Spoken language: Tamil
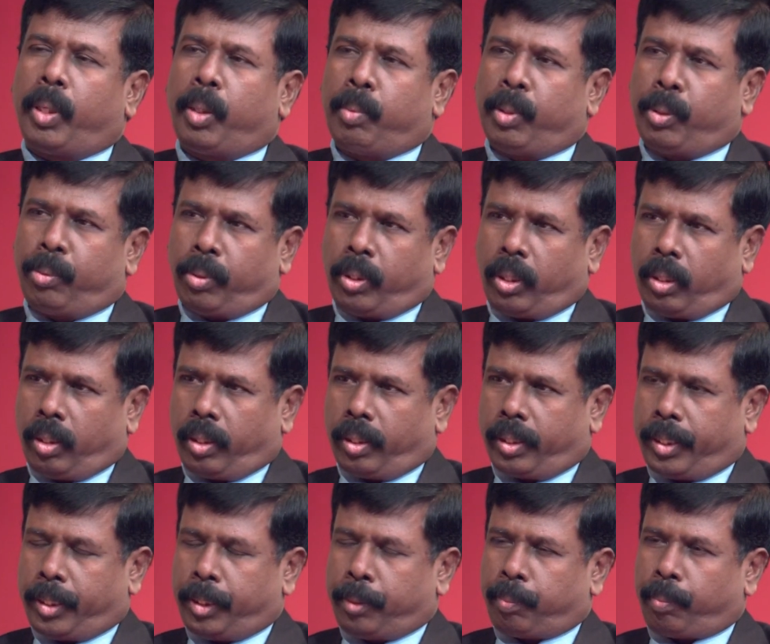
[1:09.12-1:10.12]

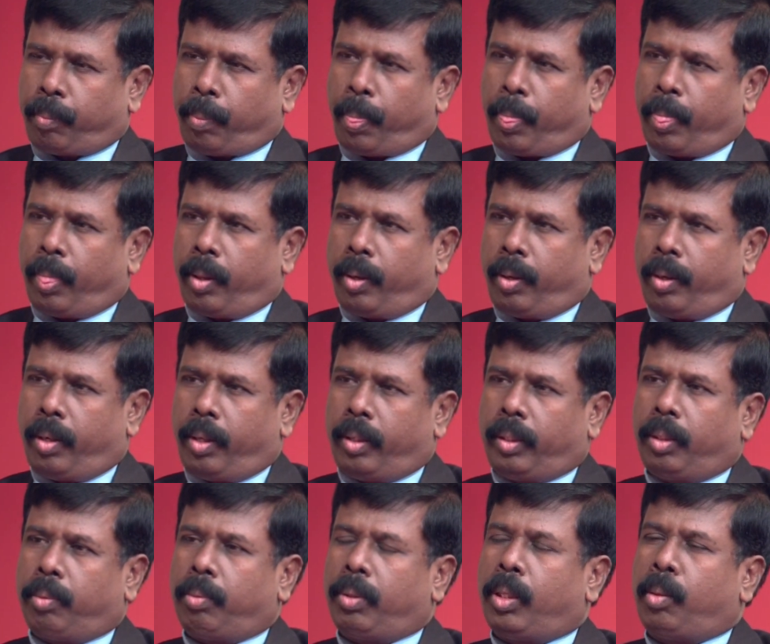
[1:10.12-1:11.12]
மைவேண்டாதாக இந்த
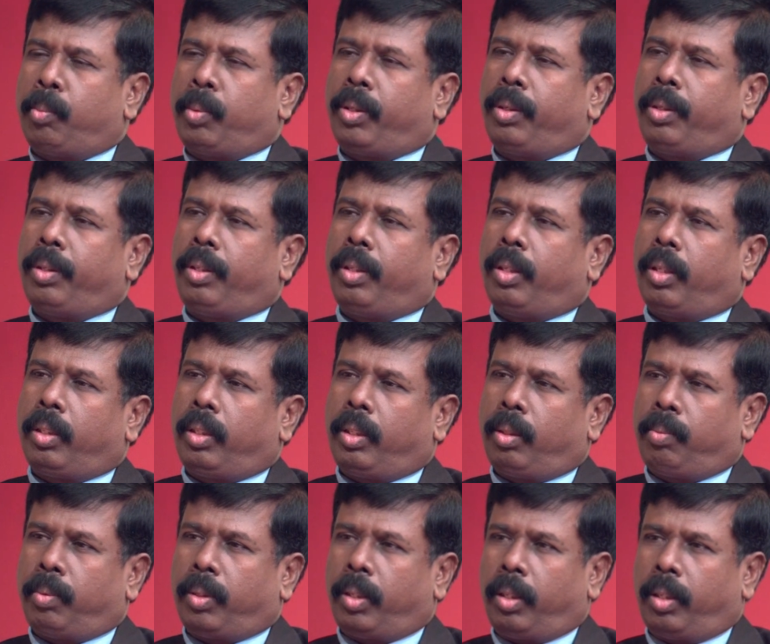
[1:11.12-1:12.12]
ரெண்டாயிரத்தி இருபதாம் ஆண்டு
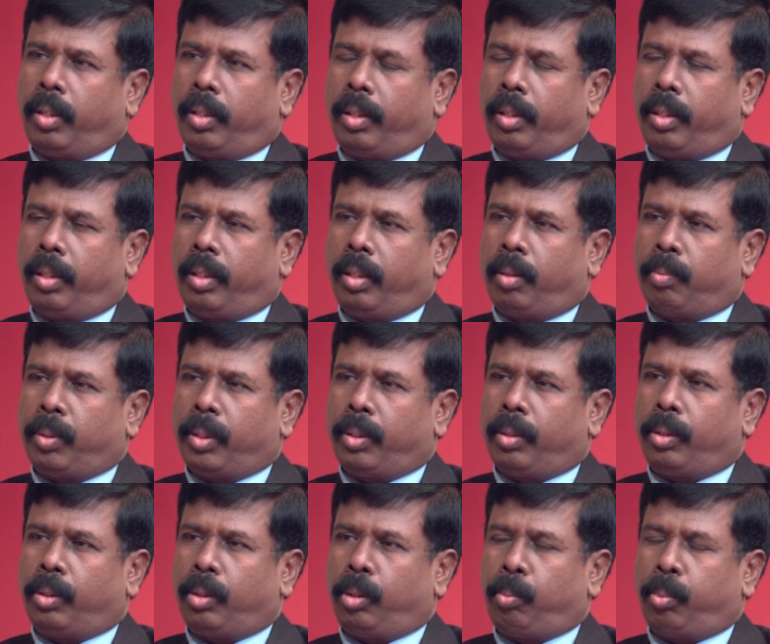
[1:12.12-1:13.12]
நான்காம் காலாண்டில் நாம்
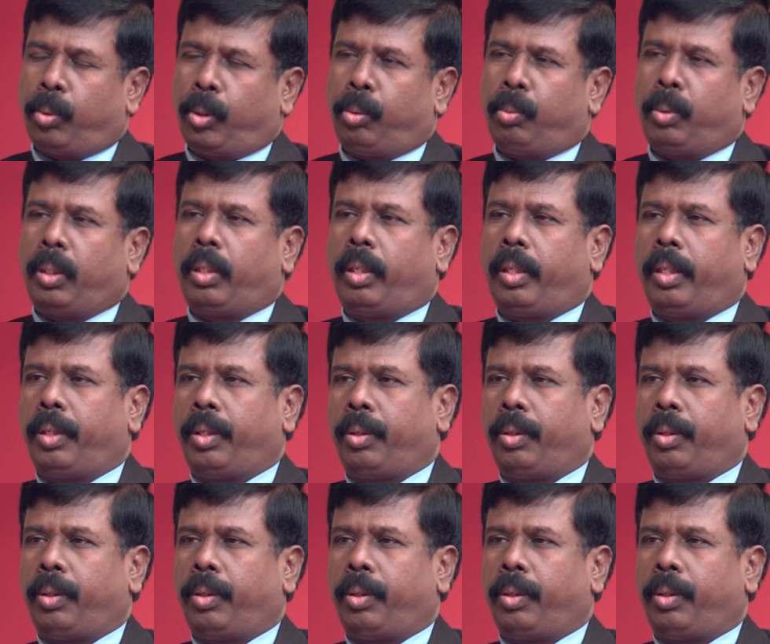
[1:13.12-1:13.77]
வந்திருக்கிறோம் பொதுவான